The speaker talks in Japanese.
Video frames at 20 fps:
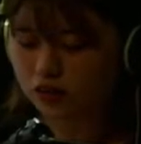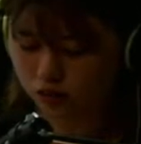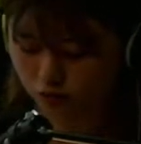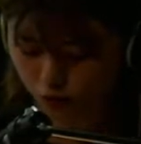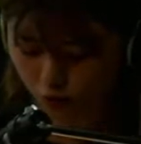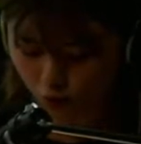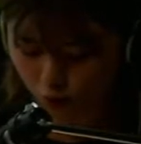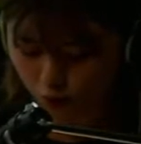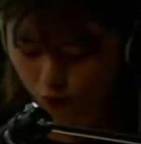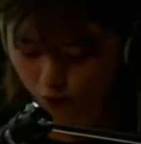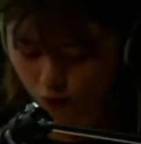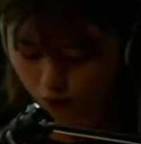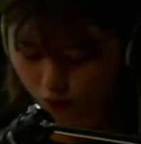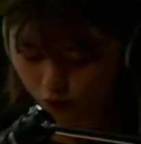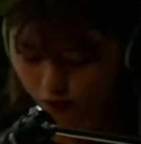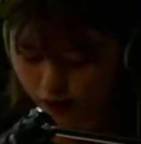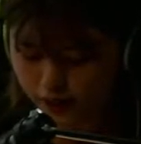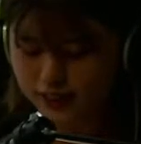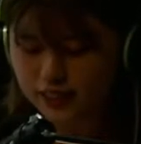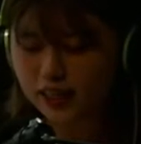の
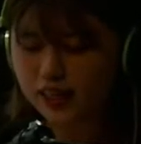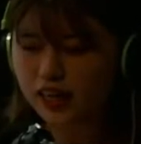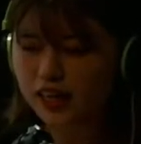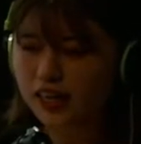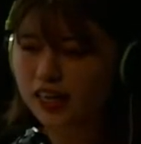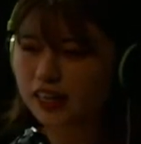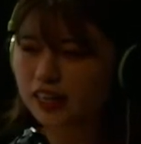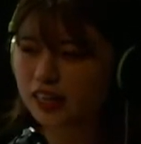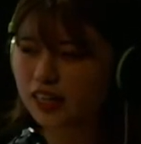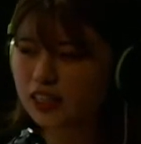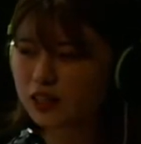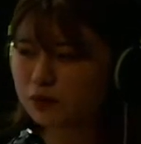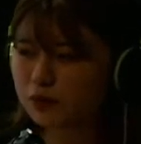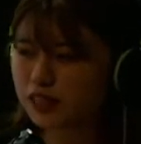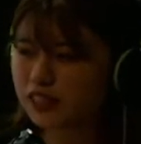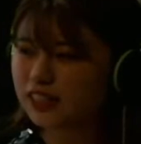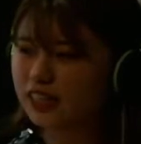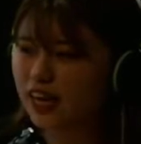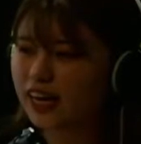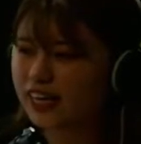開催が決定し
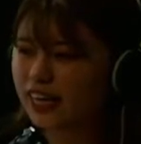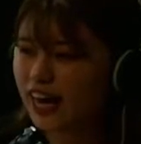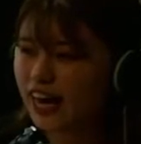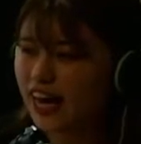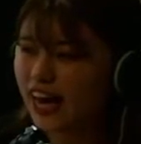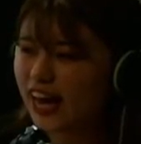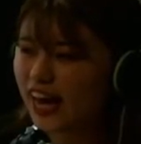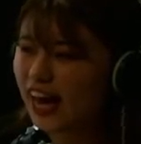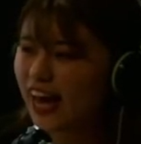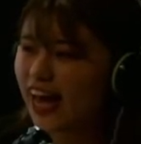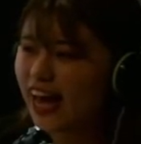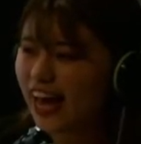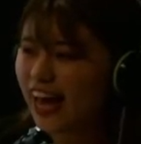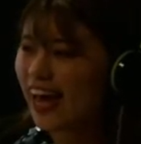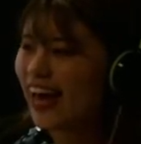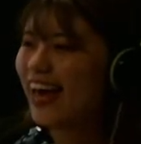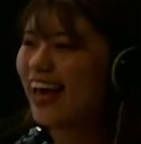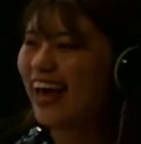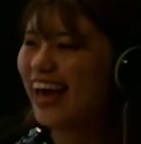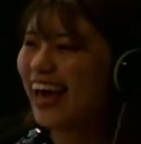ました。
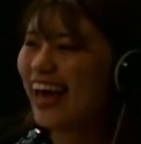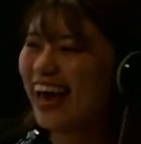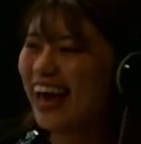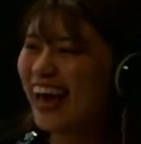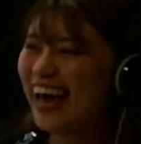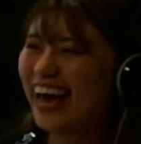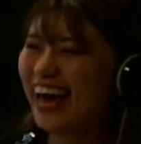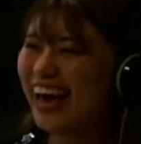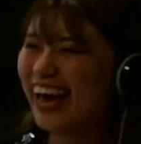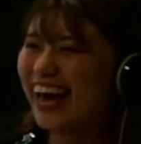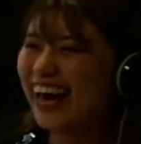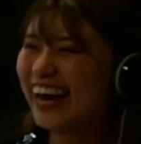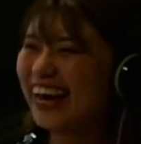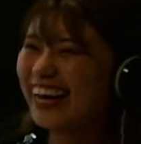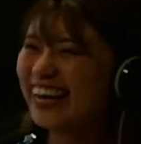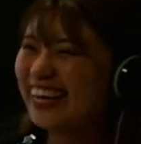イエーイ